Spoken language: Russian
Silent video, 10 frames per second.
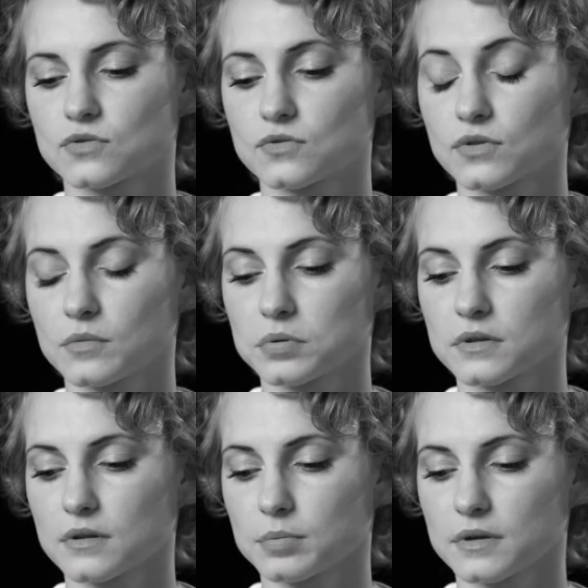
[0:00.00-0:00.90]
Что я
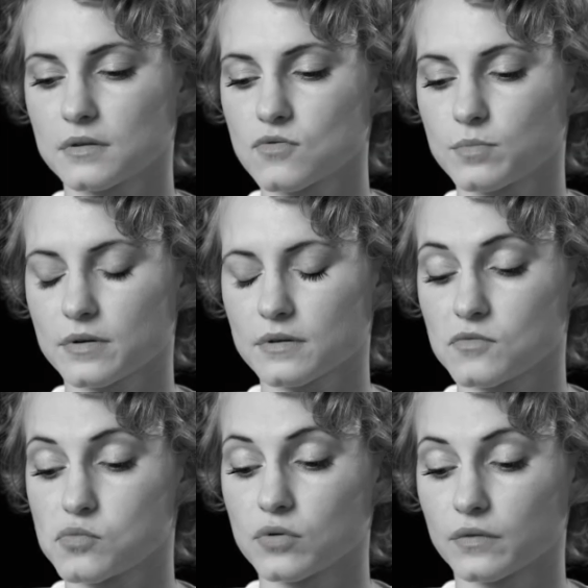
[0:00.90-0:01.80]
поняла про, про
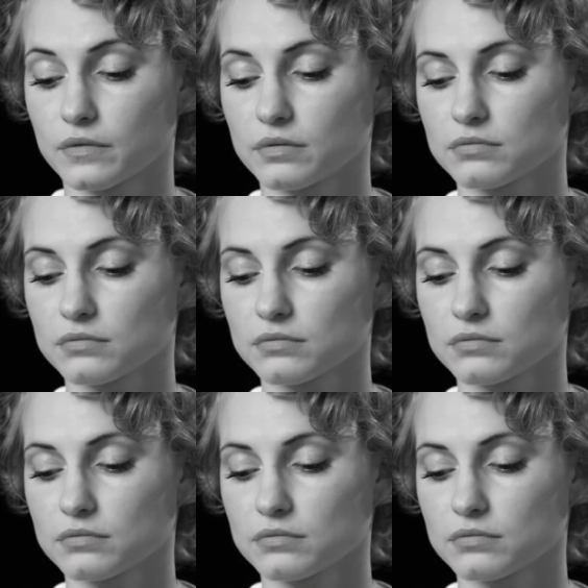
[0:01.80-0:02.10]
любовь?